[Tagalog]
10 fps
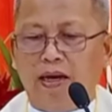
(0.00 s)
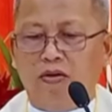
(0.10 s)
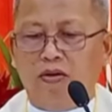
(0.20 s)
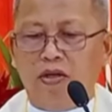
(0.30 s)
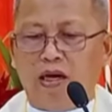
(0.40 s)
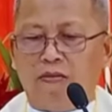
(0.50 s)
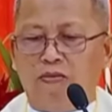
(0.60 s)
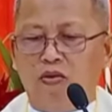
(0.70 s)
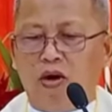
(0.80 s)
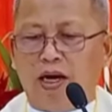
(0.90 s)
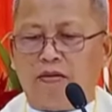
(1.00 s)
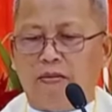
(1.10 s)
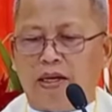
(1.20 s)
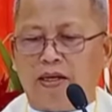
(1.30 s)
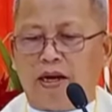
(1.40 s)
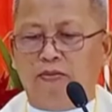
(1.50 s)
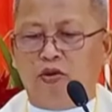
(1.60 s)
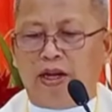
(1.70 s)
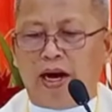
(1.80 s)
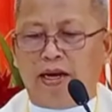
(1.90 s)
nganong nagbuhat man
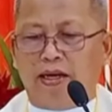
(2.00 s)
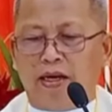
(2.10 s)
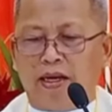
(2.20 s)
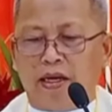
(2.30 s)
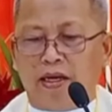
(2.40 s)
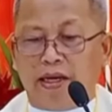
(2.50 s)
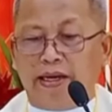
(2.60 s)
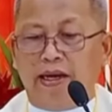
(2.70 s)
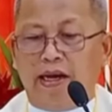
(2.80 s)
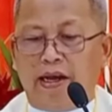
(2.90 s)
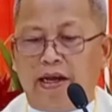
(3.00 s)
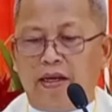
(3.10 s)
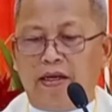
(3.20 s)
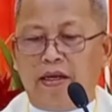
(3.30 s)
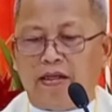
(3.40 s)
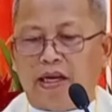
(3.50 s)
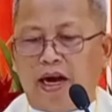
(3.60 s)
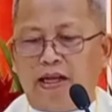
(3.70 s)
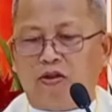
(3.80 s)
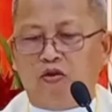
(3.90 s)
kamo ni anang gidili
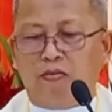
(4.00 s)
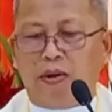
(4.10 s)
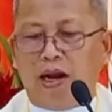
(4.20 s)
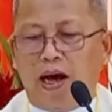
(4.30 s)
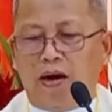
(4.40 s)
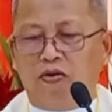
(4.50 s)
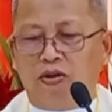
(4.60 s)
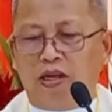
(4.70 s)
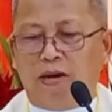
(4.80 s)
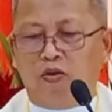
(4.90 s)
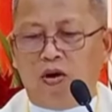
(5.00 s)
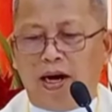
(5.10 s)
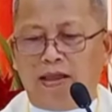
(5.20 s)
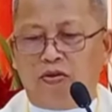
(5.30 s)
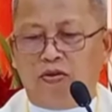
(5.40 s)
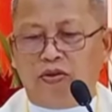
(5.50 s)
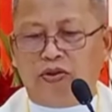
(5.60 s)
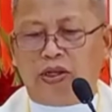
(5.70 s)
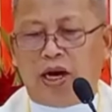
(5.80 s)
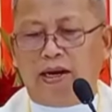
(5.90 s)
sa atong balaod nga
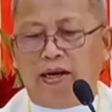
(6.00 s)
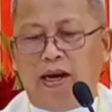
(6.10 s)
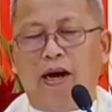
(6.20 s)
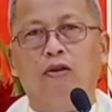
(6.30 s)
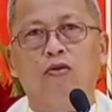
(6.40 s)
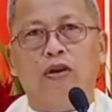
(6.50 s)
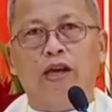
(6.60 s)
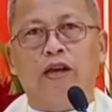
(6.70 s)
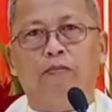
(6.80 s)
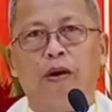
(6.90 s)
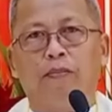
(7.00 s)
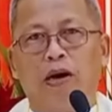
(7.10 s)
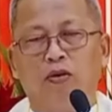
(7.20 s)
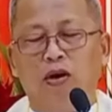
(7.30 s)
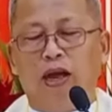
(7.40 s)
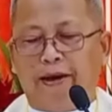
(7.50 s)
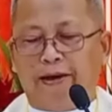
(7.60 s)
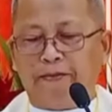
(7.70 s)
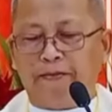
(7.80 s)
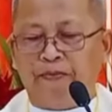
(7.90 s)
buhaton sa adlaw
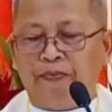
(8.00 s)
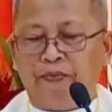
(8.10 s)
igpapahulay